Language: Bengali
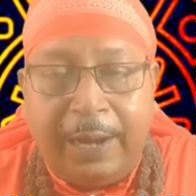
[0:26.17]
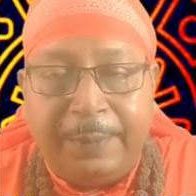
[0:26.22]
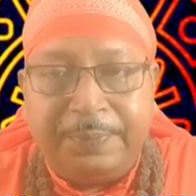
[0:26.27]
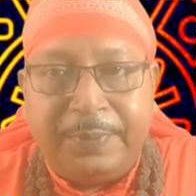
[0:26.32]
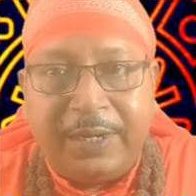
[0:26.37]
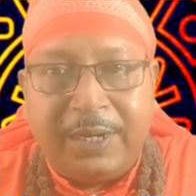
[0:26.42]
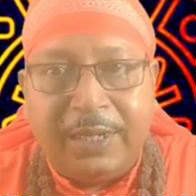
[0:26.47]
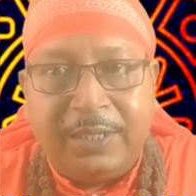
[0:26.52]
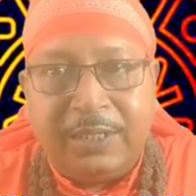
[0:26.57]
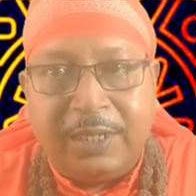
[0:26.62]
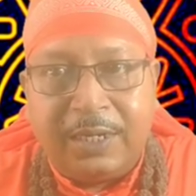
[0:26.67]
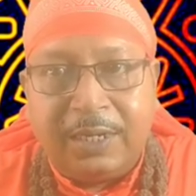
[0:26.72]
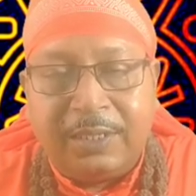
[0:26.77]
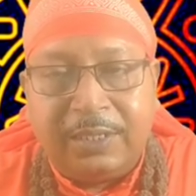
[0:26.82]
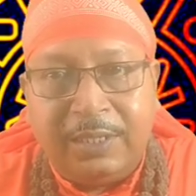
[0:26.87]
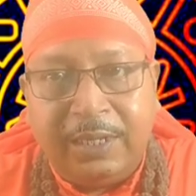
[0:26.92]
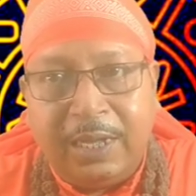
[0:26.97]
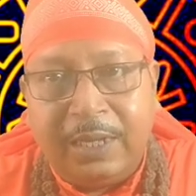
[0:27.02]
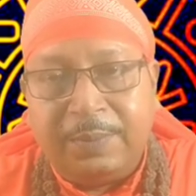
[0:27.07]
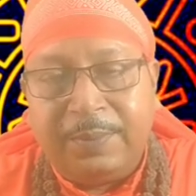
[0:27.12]
আপনারা যারা
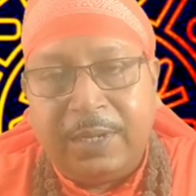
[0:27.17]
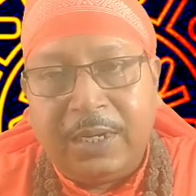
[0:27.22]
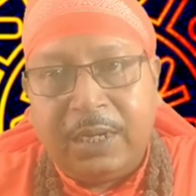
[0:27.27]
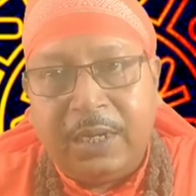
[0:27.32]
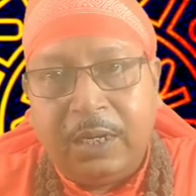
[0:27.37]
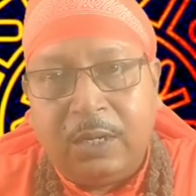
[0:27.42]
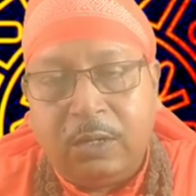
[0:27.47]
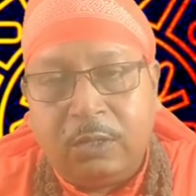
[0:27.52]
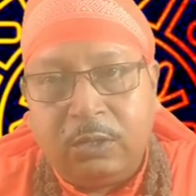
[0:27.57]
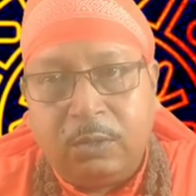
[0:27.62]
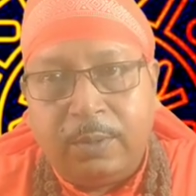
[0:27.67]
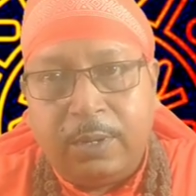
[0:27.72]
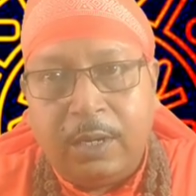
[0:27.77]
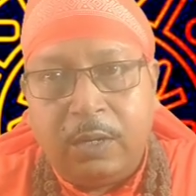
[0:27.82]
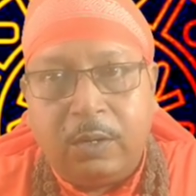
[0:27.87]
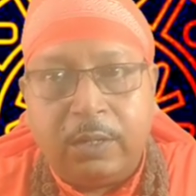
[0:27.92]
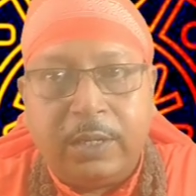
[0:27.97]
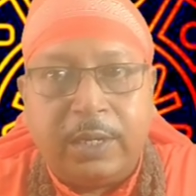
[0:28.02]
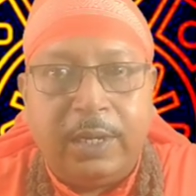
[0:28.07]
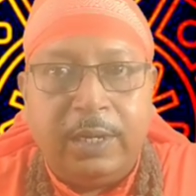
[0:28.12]
শেয়ার মার্কেট অথবা
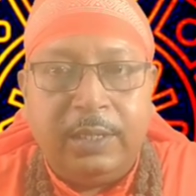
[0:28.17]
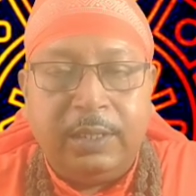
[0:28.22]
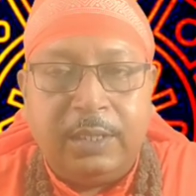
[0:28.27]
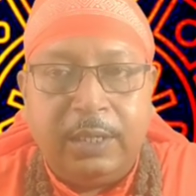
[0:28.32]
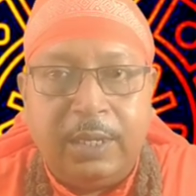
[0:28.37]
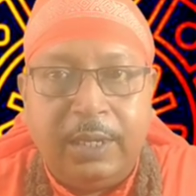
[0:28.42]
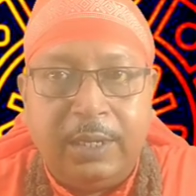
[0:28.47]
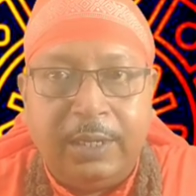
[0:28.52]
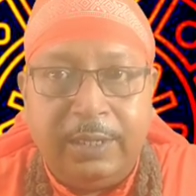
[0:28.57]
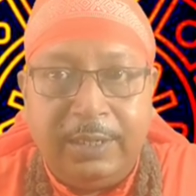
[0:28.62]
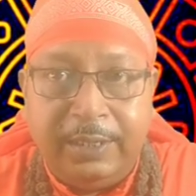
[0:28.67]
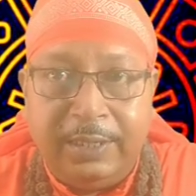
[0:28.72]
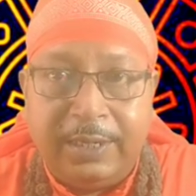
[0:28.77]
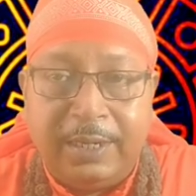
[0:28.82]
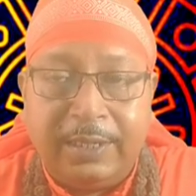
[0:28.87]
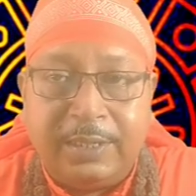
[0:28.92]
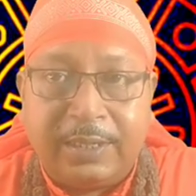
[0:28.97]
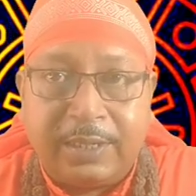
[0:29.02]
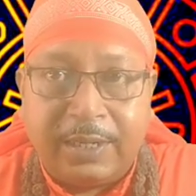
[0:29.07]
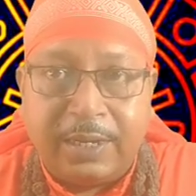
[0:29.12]
লটারিতে
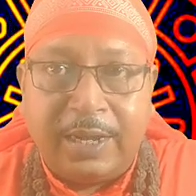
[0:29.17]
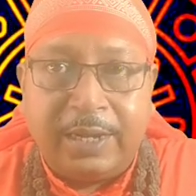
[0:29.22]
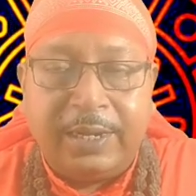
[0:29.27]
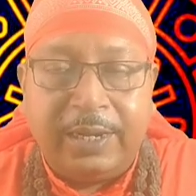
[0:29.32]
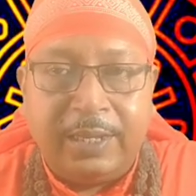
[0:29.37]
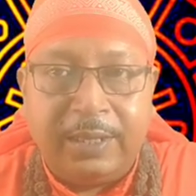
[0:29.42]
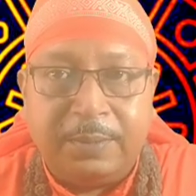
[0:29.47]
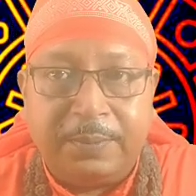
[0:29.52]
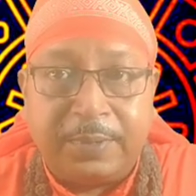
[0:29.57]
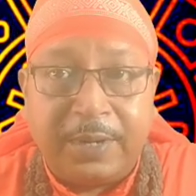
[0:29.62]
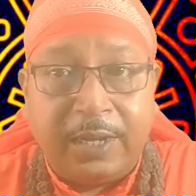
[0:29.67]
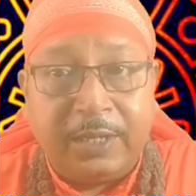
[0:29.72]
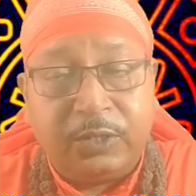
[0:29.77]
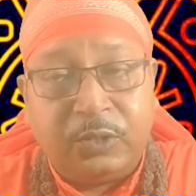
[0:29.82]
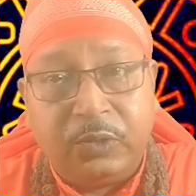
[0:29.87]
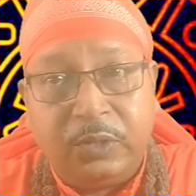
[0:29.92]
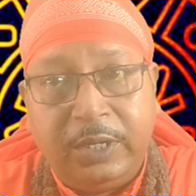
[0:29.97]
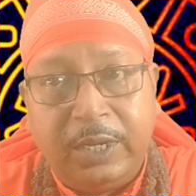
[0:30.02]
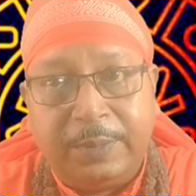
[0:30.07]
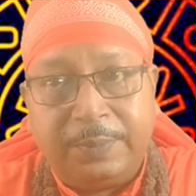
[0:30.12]
ইন্টারেস্ট রাখেন
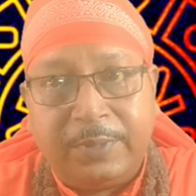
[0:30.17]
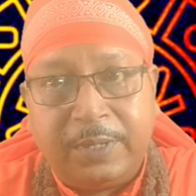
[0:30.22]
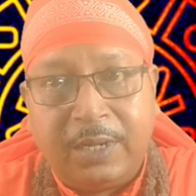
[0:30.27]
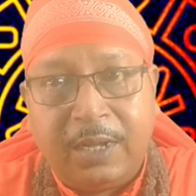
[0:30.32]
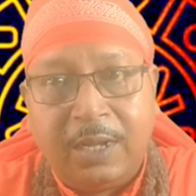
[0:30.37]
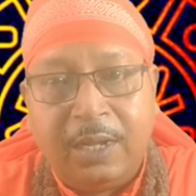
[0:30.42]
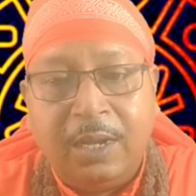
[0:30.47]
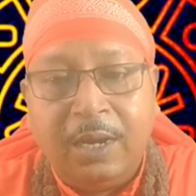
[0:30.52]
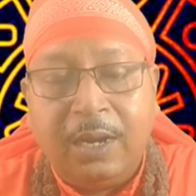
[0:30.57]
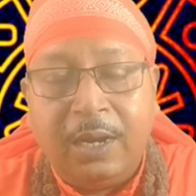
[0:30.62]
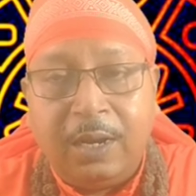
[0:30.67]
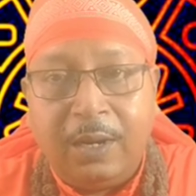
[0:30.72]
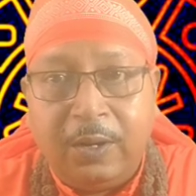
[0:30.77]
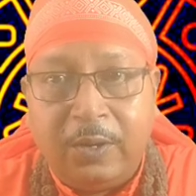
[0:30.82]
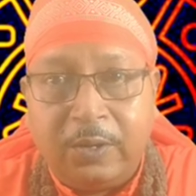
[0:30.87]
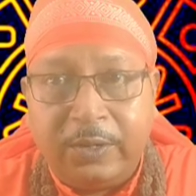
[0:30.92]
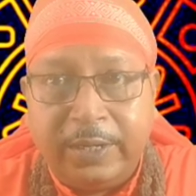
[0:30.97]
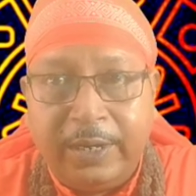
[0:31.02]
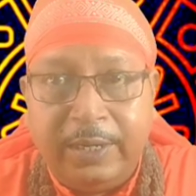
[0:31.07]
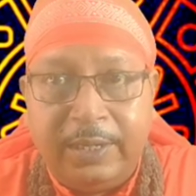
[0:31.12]
প্রায়শই আপনারা
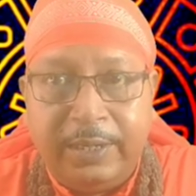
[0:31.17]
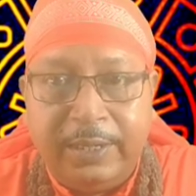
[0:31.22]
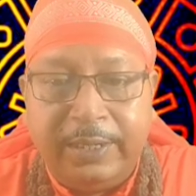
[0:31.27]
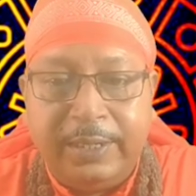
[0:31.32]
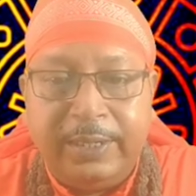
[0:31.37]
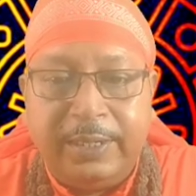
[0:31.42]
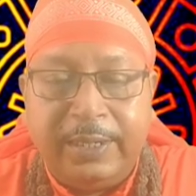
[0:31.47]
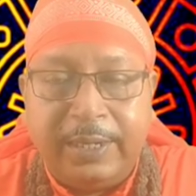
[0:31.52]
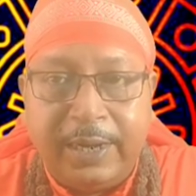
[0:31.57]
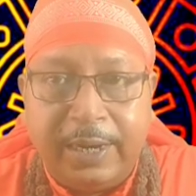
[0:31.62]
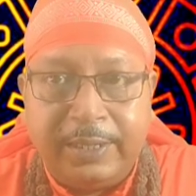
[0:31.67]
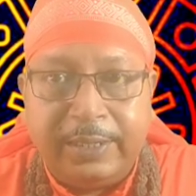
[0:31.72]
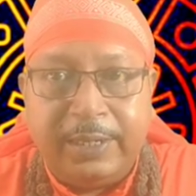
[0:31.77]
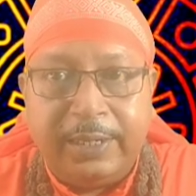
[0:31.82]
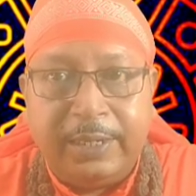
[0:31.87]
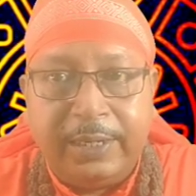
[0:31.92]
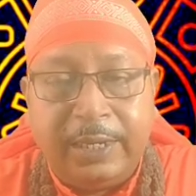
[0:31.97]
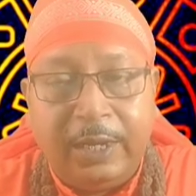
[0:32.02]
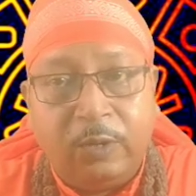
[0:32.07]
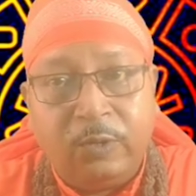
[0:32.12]
লটারির টিকিট
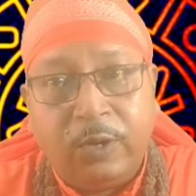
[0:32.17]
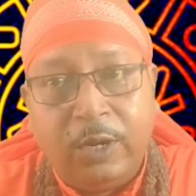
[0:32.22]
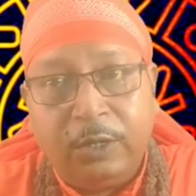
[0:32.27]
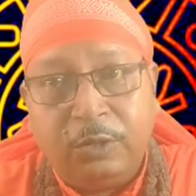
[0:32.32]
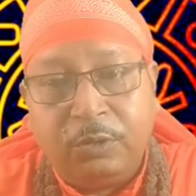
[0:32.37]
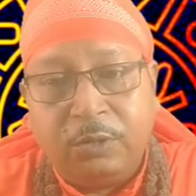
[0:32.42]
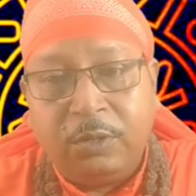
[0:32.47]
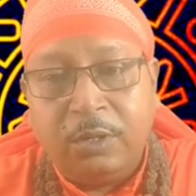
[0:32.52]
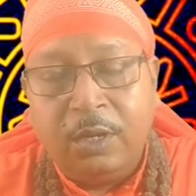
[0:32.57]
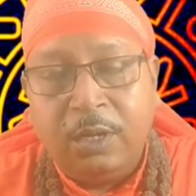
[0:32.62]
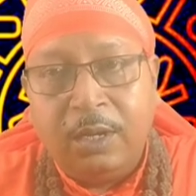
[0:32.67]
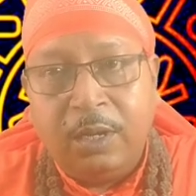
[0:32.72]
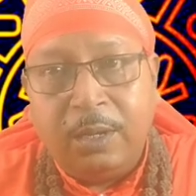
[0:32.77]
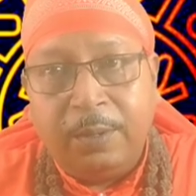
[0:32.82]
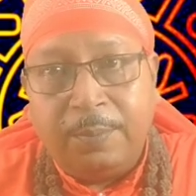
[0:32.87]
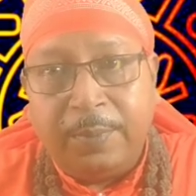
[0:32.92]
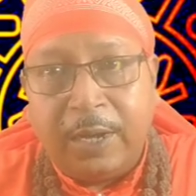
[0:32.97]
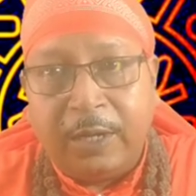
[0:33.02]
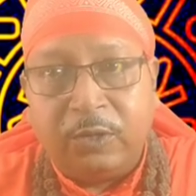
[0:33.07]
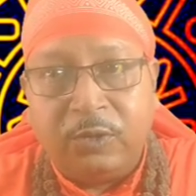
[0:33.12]
কাটেন কেউ হয়তো
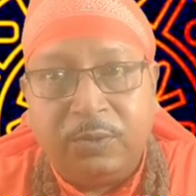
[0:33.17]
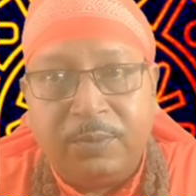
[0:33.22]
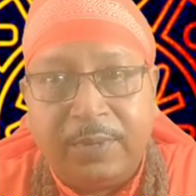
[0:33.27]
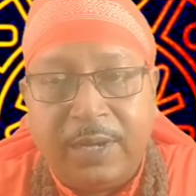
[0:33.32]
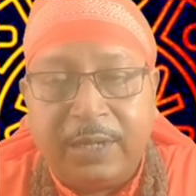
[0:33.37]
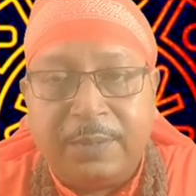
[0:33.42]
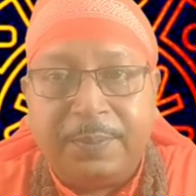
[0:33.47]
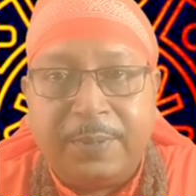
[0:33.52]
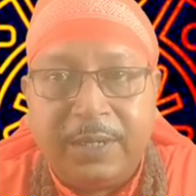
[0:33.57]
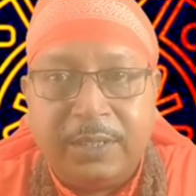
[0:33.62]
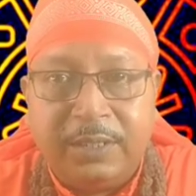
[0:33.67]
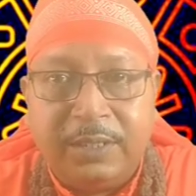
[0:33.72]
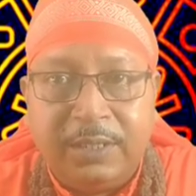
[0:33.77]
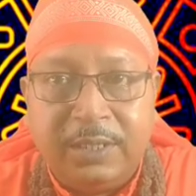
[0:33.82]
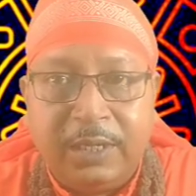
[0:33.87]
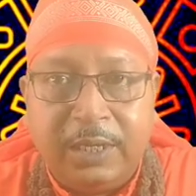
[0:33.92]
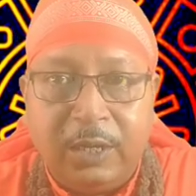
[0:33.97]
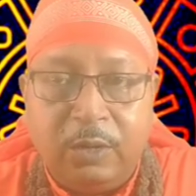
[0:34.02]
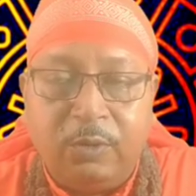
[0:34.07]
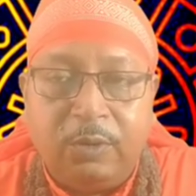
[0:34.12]
বারংবার
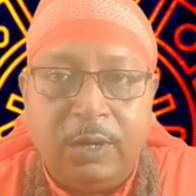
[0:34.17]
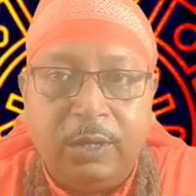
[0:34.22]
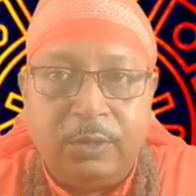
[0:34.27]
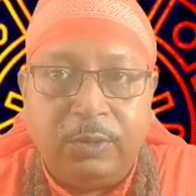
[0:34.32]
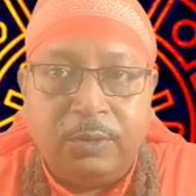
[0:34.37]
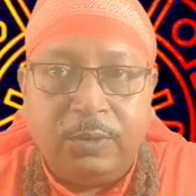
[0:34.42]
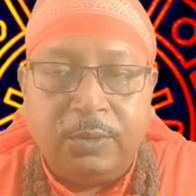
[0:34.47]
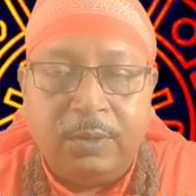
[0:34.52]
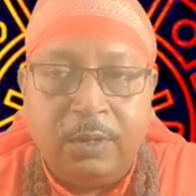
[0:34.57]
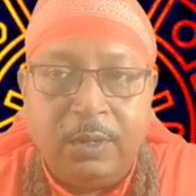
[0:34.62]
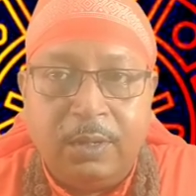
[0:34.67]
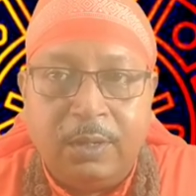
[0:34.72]
পাচ্ছে কেউ হয়তো